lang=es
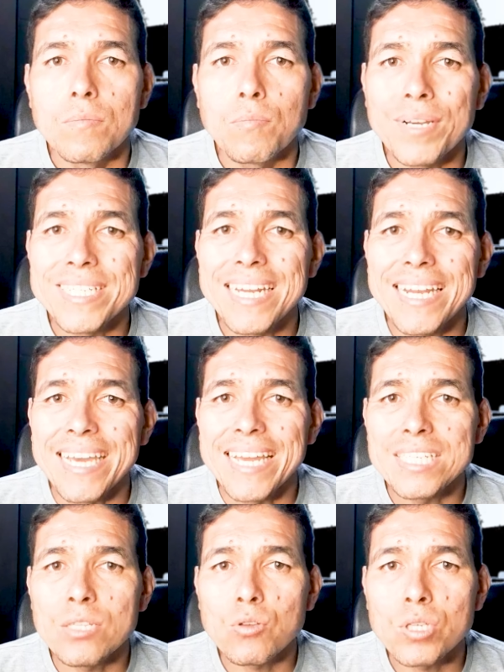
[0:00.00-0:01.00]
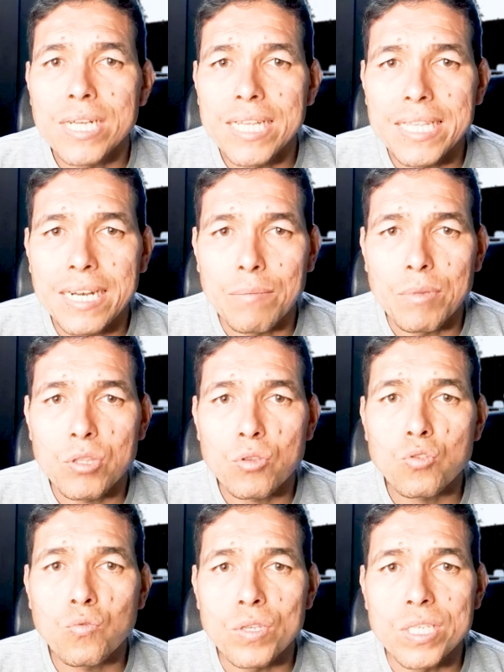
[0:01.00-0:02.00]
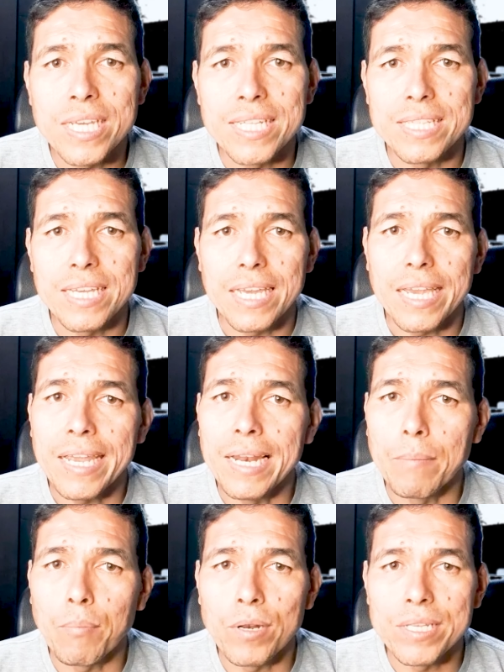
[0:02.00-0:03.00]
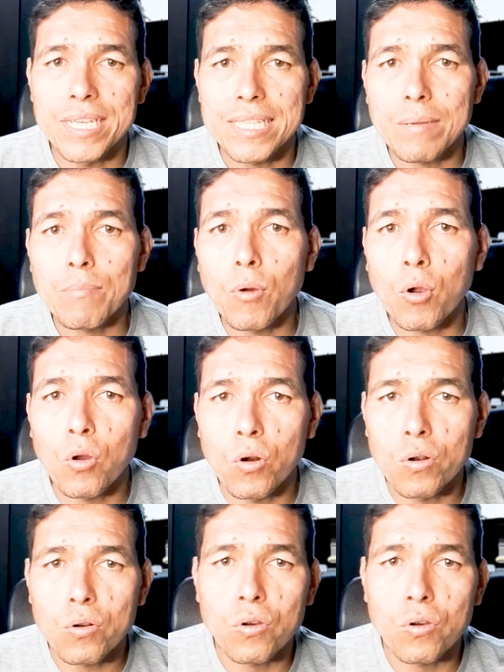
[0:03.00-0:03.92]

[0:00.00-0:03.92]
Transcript: pues el ejército sin entrenamiento suficiente y la policía tampoco